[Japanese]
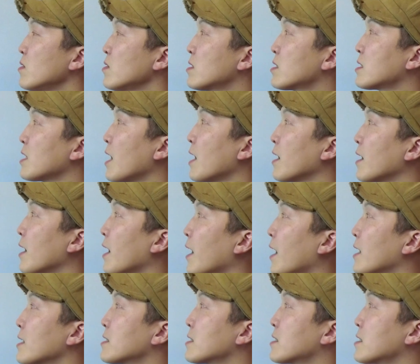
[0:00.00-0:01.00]
酸が
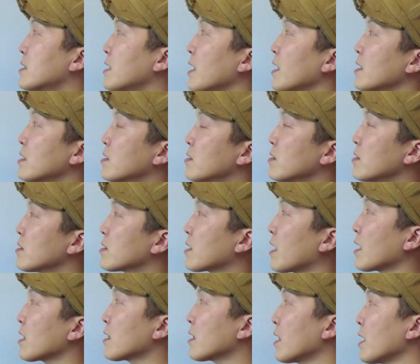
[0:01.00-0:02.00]
発生する
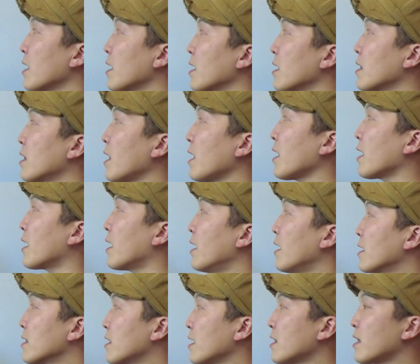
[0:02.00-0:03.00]
過程で
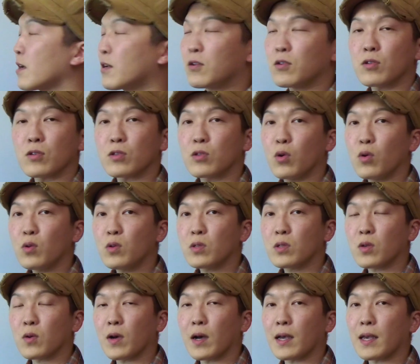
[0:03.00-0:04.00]
出てくる毒
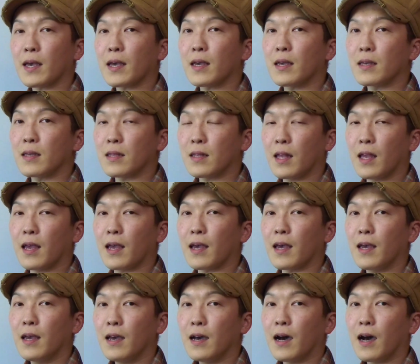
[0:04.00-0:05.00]
素が原因
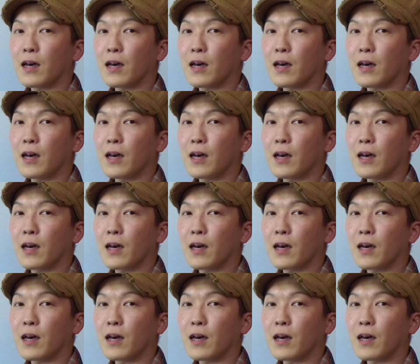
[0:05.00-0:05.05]
で、